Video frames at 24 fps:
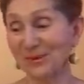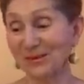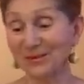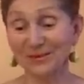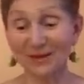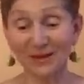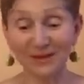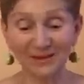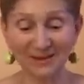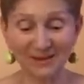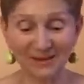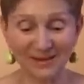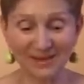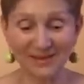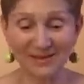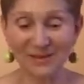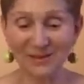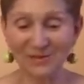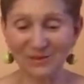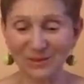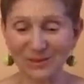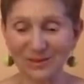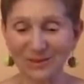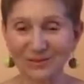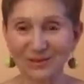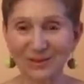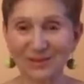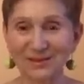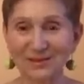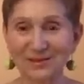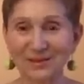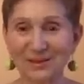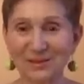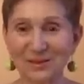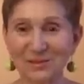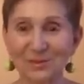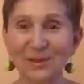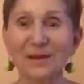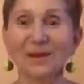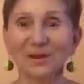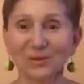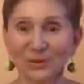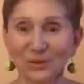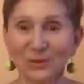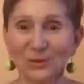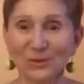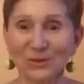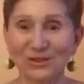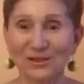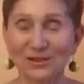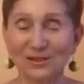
Так красиво, говорит, на тебе, я тоже.